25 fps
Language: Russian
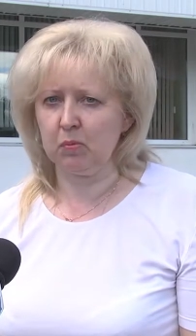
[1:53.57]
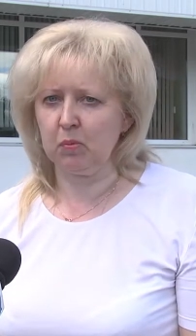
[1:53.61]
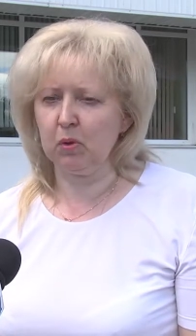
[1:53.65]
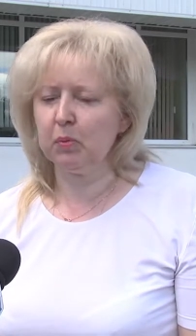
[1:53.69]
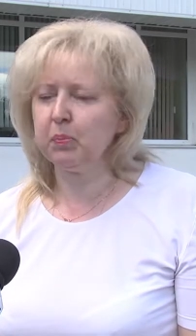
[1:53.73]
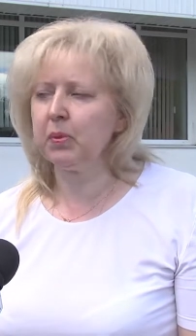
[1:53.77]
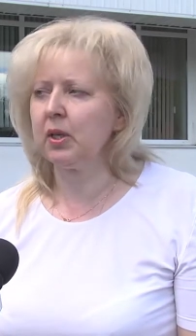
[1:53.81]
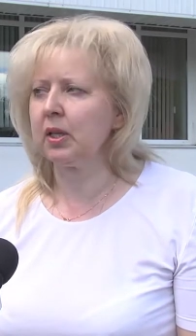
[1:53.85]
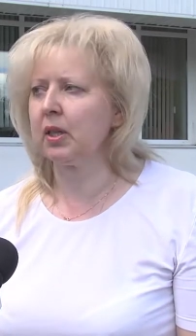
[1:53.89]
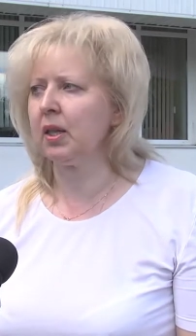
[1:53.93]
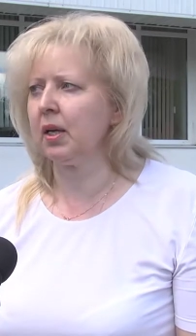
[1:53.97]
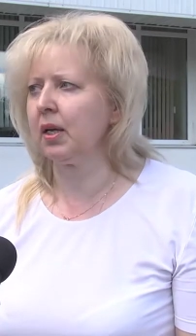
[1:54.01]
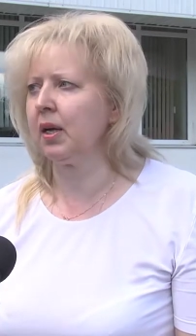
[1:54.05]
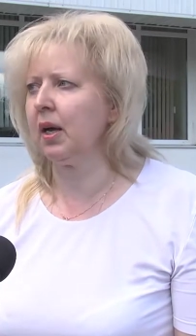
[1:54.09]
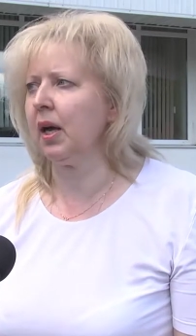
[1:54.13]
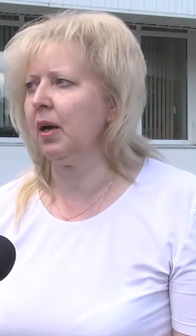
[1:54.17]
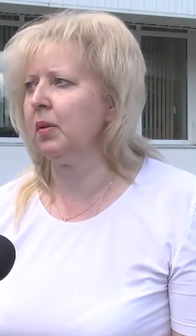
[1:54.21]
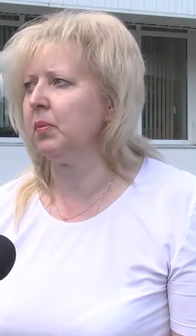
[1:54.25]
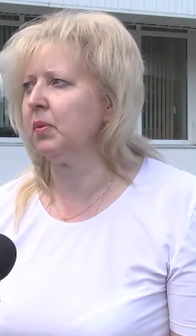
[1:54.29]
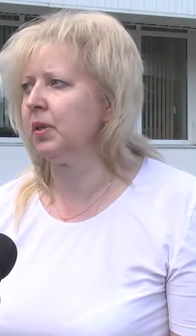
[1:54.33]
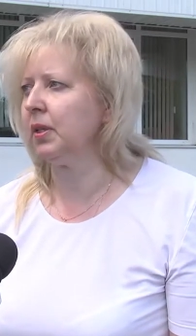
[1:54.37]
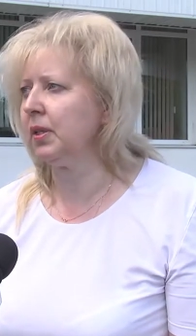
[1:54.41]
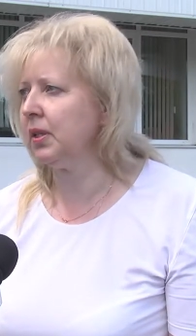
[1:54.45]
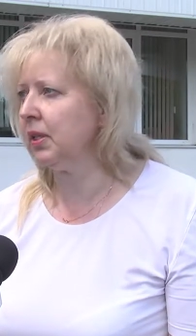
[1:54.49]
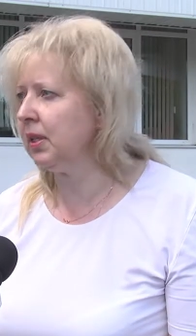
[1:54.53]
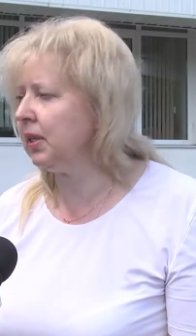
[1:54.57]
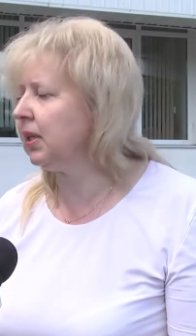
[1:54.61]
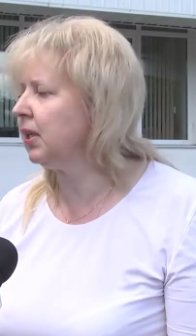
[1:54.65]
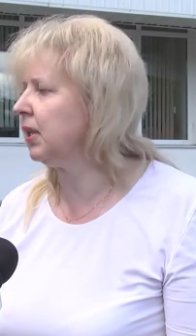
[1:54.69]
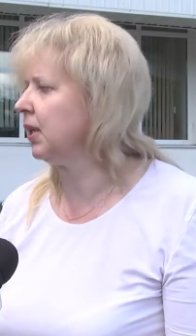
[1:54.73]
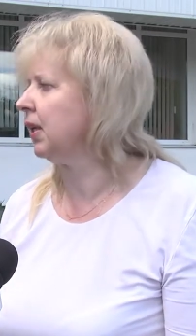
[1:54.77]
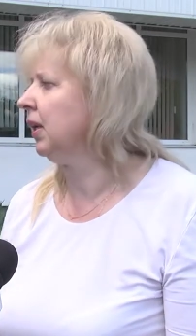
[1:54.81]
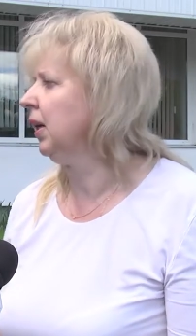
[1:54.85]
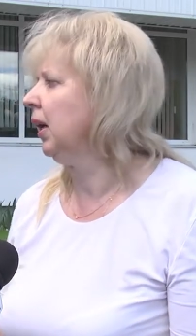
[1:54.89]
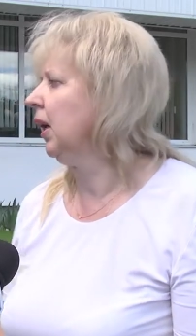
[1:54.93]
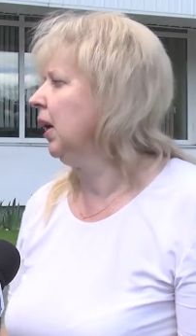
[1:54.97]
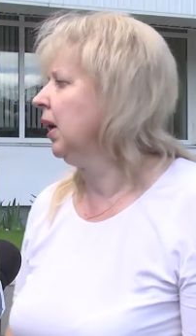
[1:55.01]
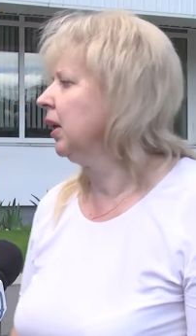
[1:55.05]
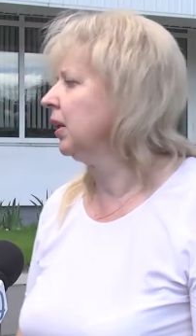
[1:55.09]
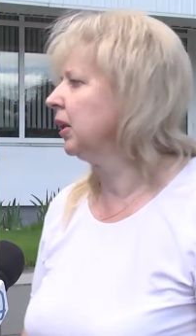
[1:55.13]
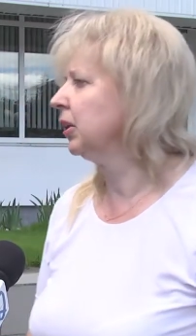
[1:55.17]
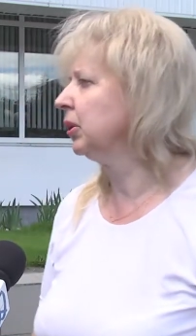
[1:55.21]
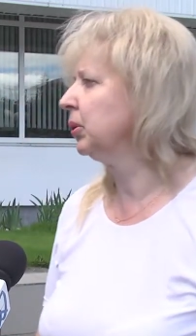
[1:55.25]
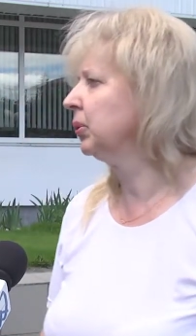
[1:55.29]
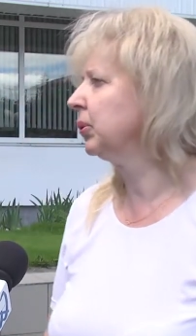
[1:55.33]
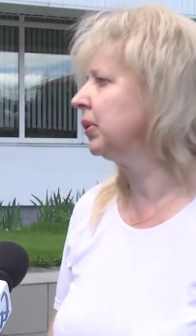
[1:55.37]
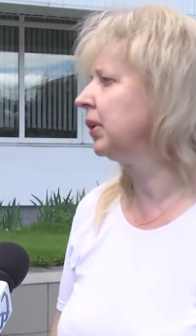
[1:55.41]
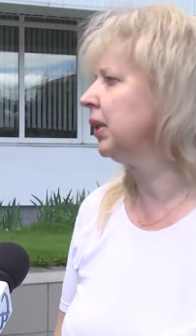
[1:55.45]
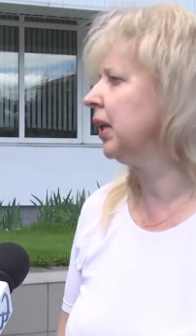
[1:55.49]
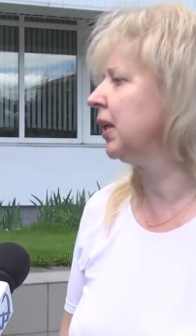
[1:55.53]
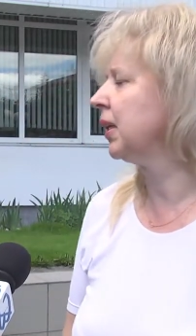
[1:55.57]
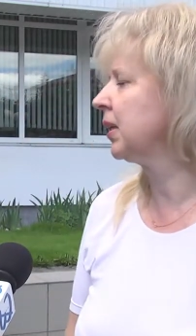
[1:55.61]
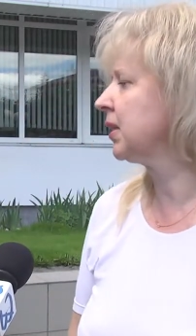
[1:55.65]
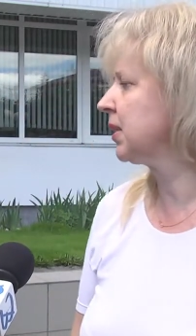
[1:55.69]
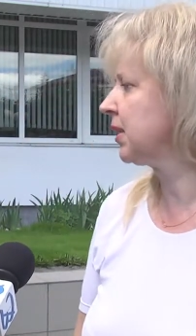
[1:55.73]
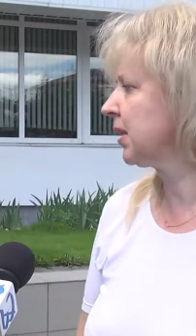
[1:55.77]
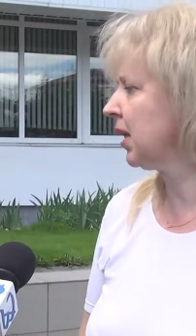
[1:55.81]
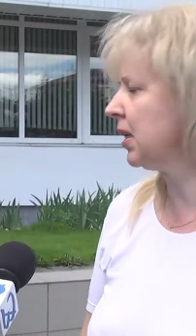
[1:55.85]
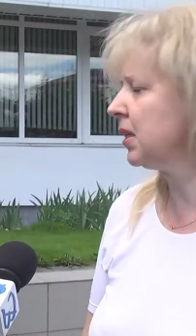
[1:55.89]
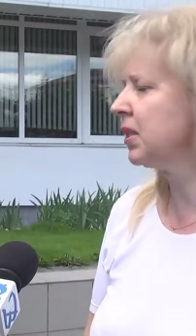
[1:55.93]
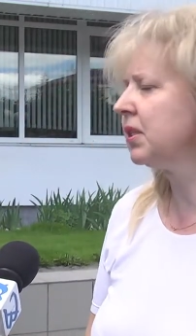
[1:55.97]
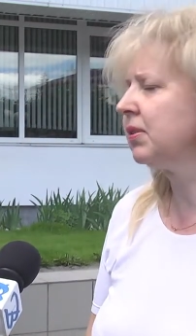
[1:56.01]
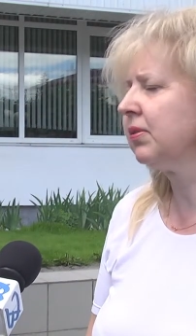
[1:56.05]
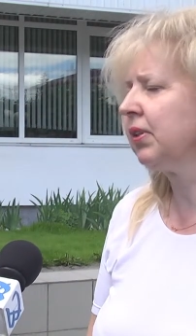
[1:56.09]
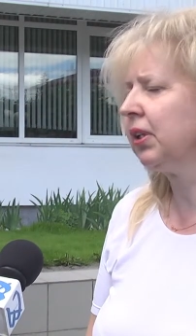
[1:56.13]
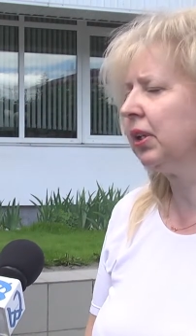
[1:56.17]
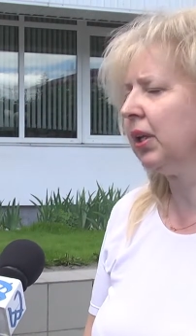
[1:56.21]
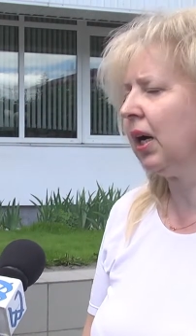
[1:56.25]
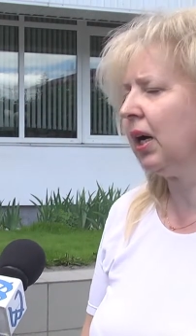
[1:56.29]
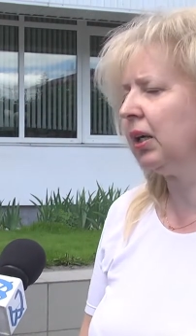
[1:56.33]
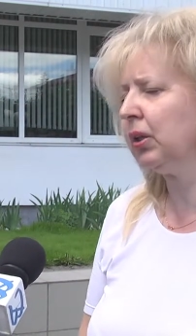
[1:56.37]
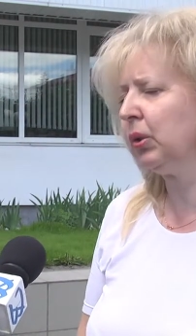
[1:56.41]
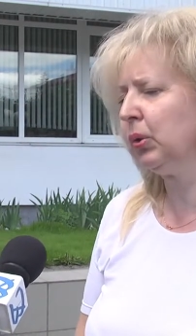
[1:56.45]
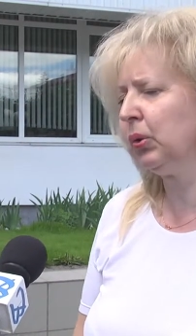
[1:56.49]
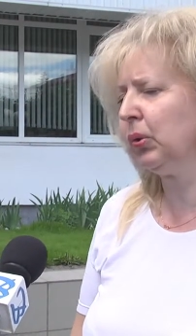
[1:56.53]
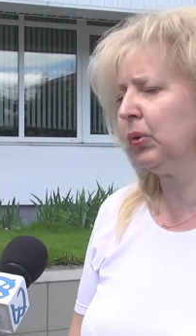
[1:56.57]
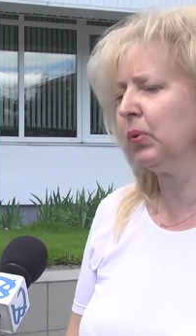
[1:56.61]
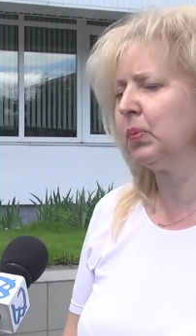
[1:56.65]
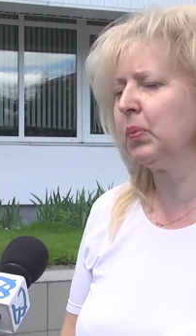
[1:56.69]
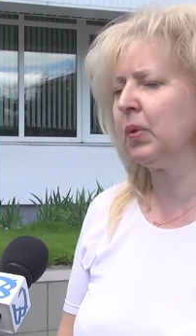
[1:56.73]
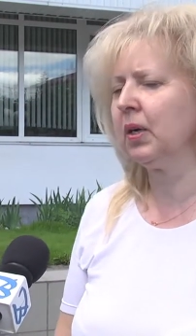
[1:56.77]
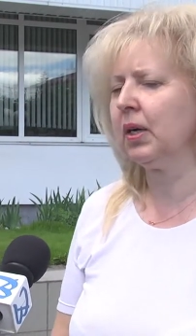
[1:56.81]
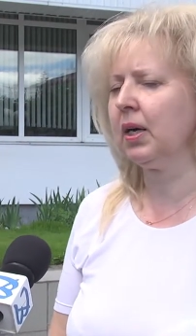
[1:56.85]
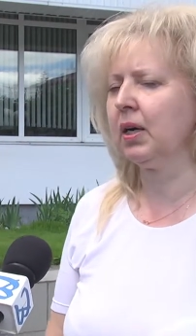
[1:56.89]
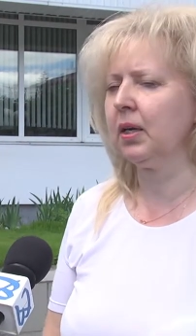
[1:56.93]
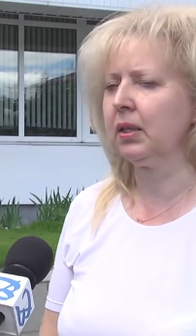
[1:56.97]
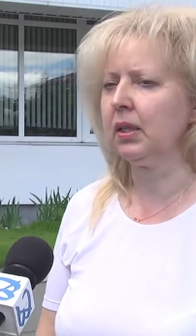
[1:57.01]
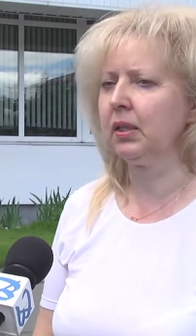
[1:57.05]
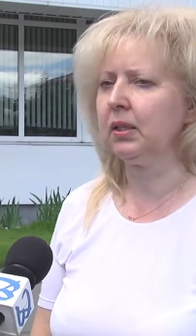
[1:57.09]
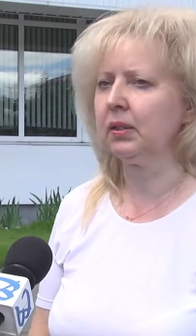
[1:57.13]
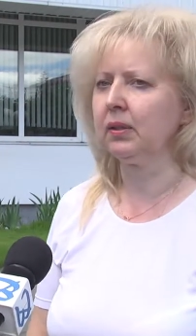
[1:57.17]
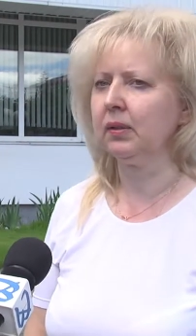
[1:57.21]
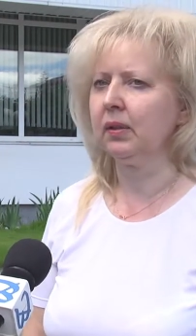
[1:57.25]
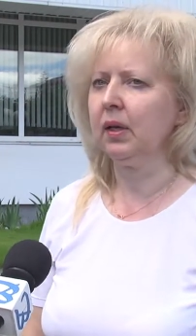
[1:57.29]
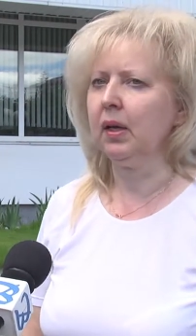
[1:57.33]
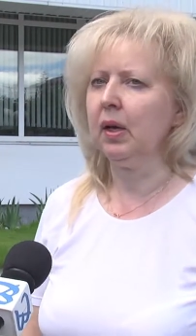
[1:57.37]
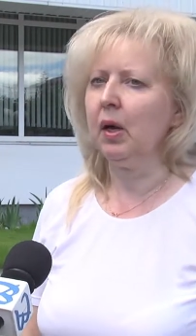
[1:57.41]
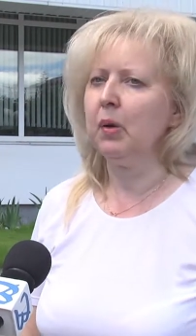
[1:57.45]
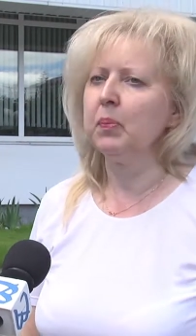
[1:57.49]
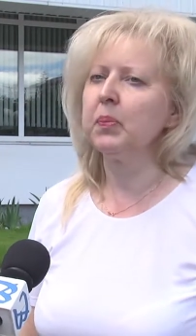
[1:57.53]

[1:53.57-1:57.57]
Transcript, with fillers: Мы предлагаем книги, которые рассказывают о том, как э,